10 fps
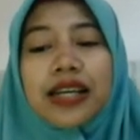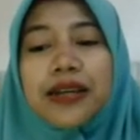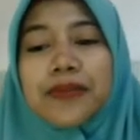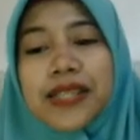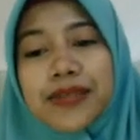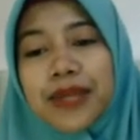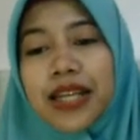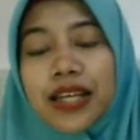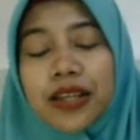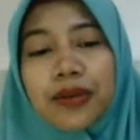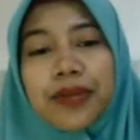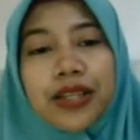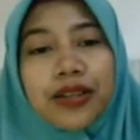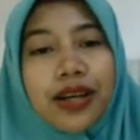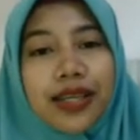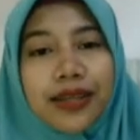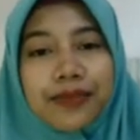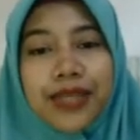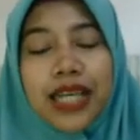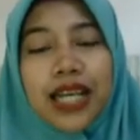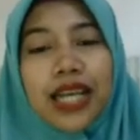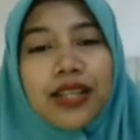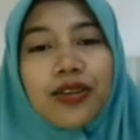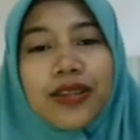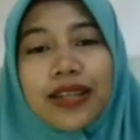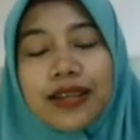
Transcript: Bismillahirrahmanirrahim. Ila diradin